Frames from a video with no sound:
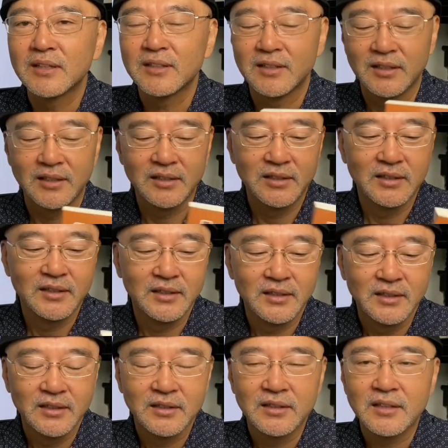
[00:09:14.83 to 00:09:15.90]

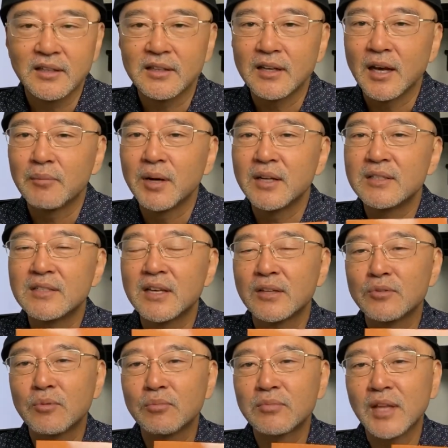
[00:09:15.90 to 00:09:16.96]
예. 그게 아마 이제
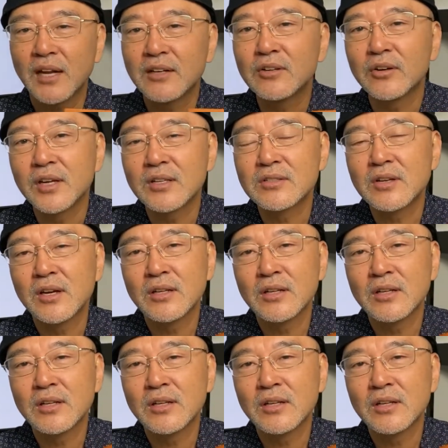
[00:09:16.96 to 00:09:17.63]
좀 다른 거겠죠.